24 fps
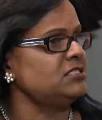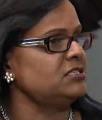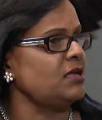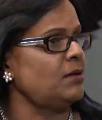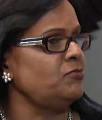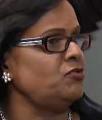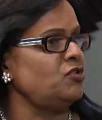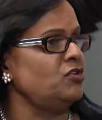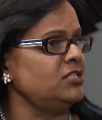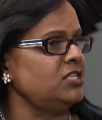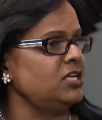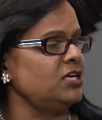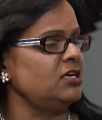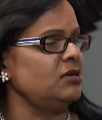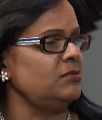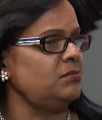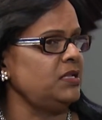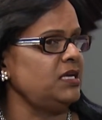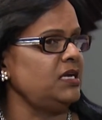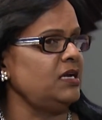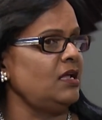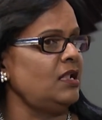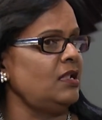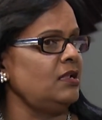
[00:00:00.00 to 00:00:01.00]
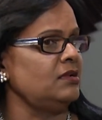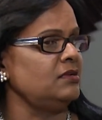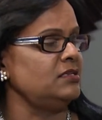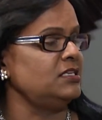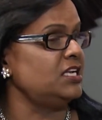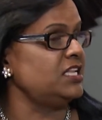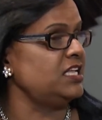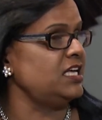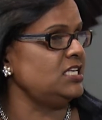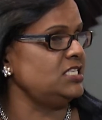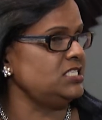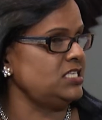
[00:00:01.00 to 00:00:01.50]
சமூகத்துக்கும் நீங்கள்
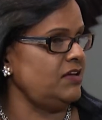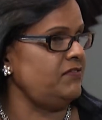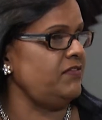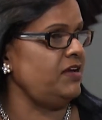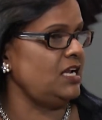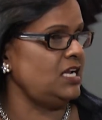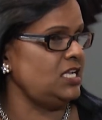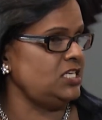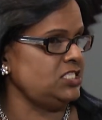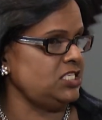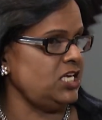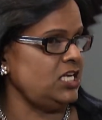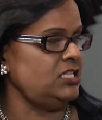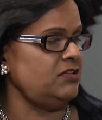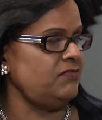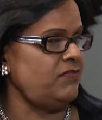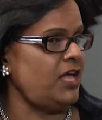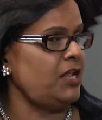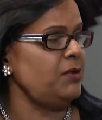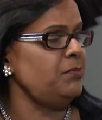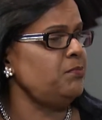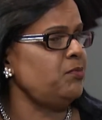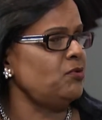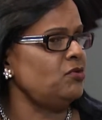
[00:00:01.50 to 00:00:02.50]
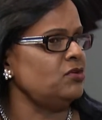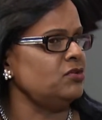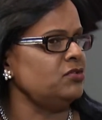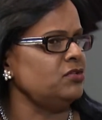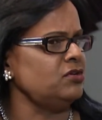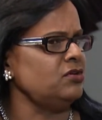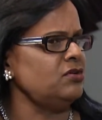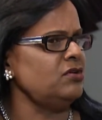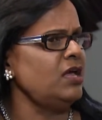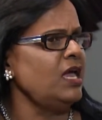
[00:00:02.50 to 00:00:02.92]
நிறைய சேவைகளை செய்து வரும் பொழுது